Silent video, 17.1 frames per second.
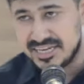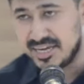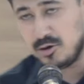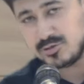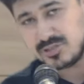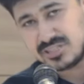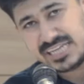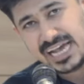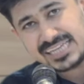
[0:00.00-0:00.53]
कि
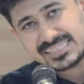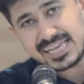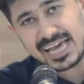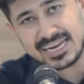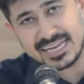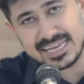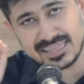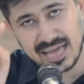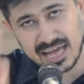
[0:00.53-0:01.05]
उस जैसा
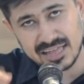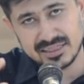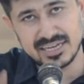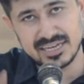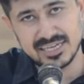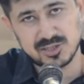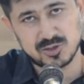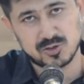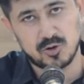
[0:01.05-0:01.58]
नेता
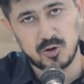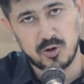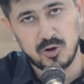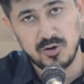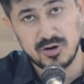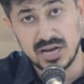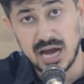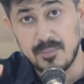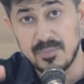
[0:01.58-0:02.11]
देश
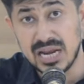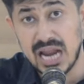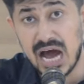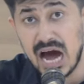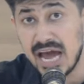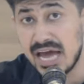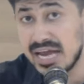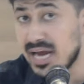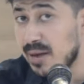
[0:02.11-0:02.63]
को ना
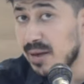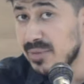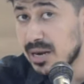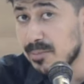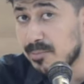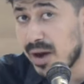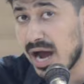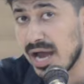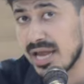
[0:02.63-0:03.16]
मिला है ना
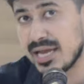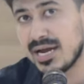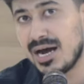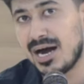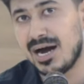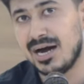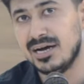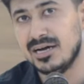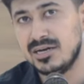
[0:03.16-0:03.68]
मिल
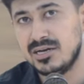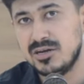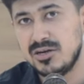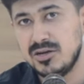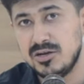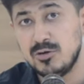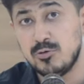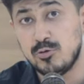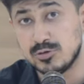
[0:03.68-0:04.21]
पाएगा
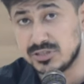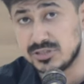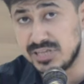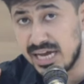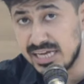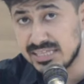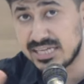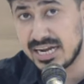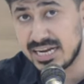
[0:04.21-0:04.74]
उस
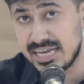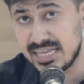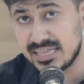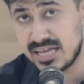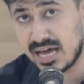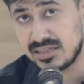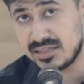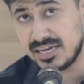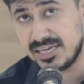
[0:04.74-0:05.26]
जैसा
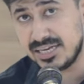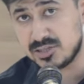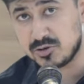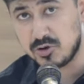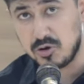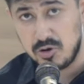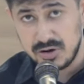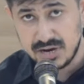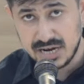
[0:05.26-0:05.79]
नेता देश
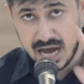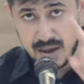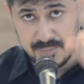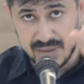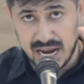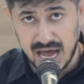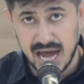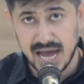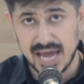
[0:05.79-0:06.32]
को ना
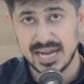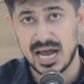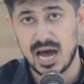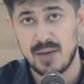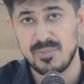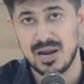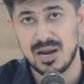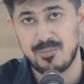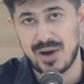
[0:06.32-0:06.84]
मिला है
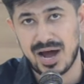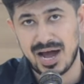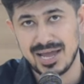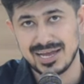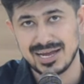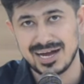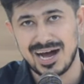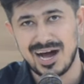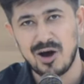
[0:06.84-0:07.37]
ना मिल
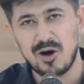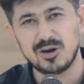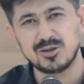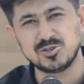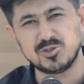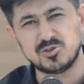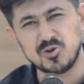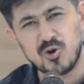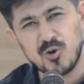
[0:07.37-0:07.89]
पाएगा और
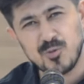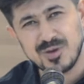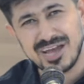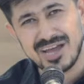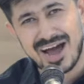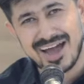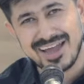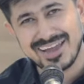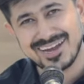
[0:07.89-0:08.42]
जो भी
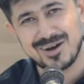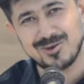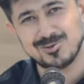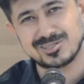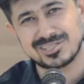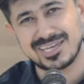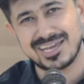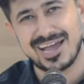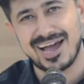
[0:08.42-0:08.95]
आएगा
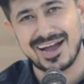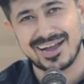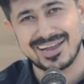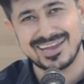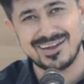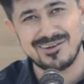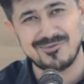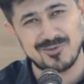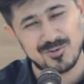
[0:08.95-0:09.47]
उसके
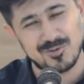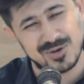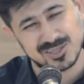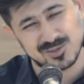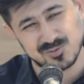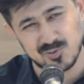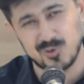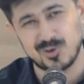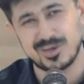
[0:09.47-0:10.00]
आगे वो
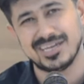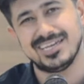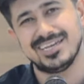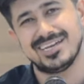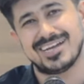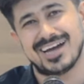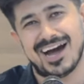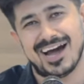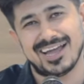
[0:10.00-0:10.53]
बस मुंह की ही
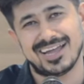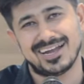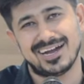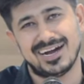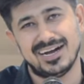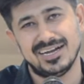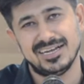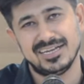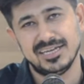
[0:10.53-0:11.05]

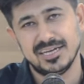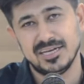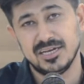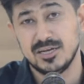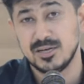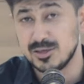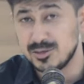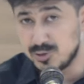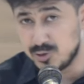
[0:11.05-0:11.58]
खाएगा
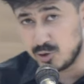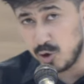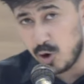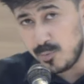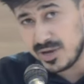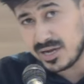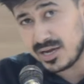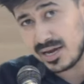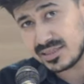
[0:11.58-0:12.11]
जो
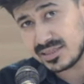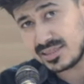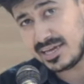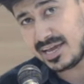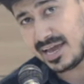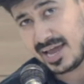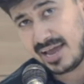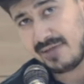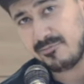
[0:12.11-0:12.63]
भी
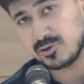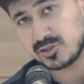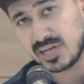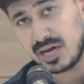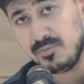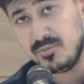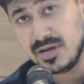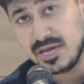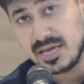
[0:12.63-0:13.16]
करते हैं वो
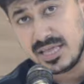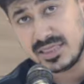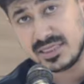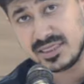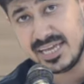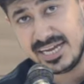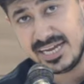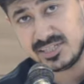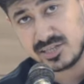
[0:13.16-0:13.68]
सब
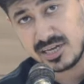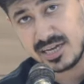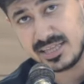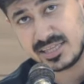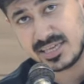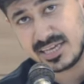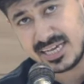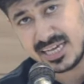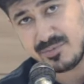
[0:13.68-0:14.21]
देश
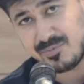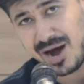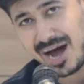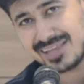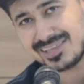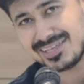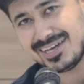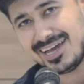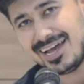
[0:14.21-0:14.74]
हित की ही
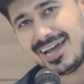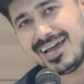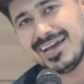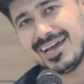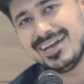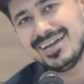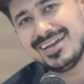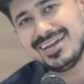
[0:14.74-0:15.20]
बात है